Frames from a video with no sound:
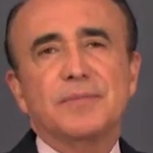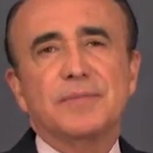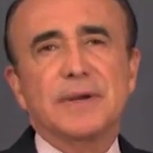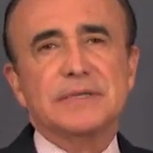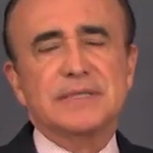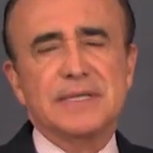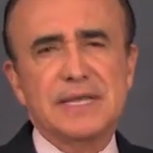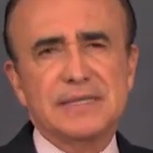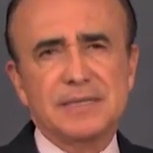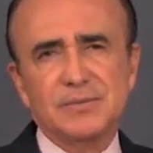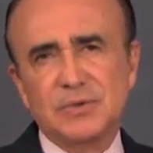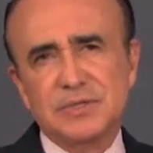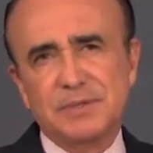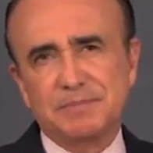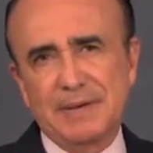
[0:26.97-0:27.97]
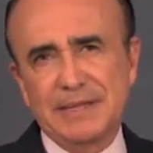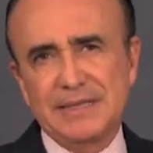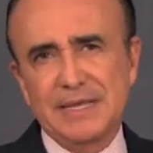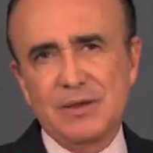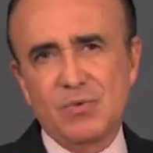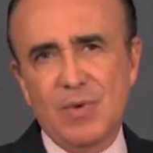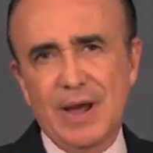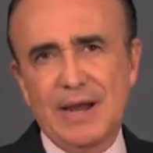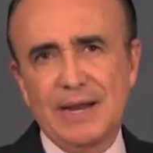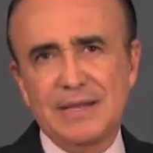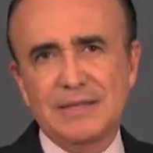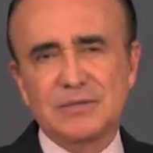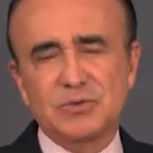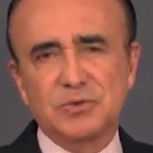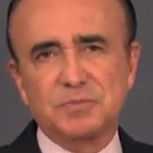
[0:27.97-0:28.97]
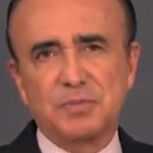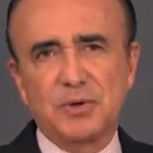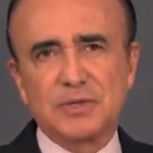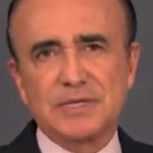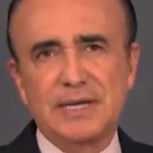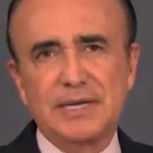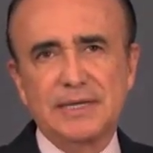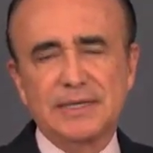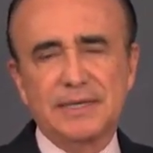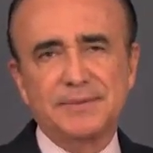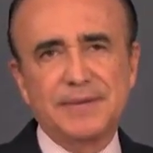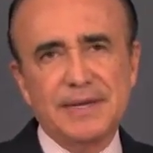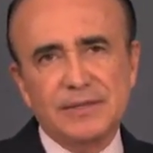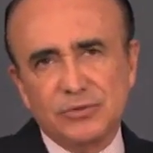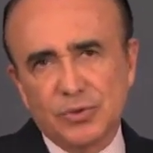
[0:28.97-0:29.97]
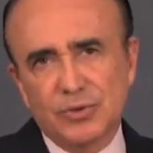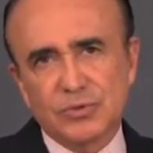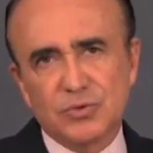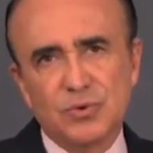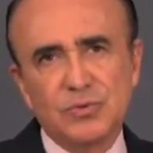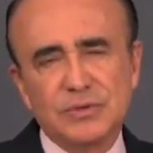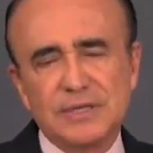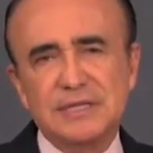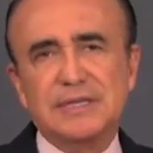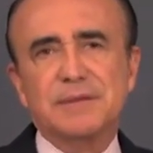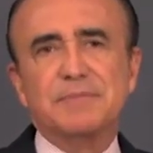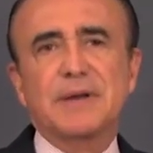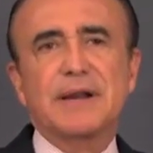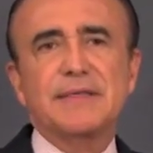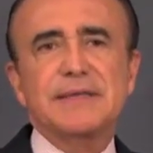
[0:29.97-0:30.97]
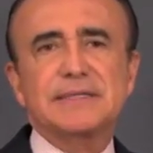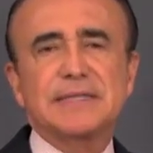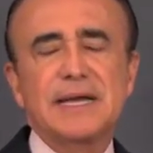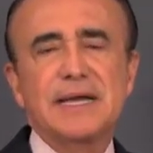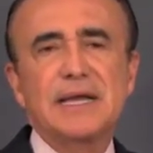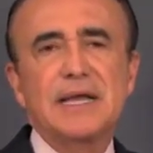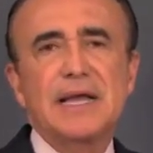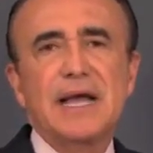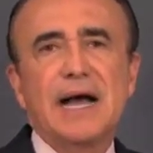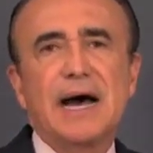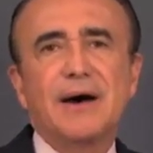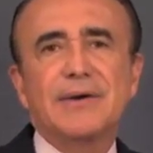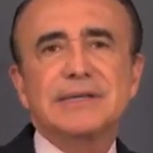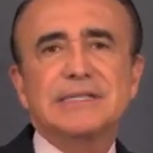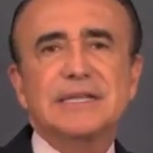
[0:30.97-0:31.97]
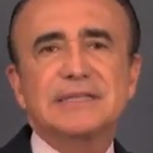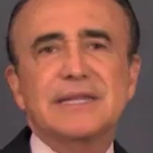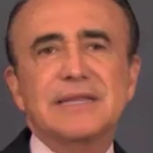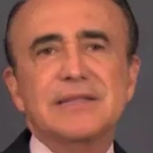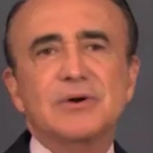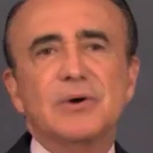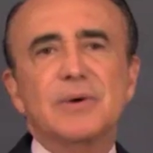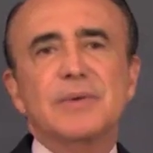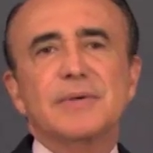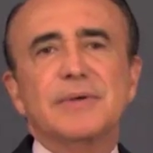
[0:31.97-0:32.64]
presidente municipal de Iguala y de su esposa, que vienen todos con un tinte perredista, ahora es detenido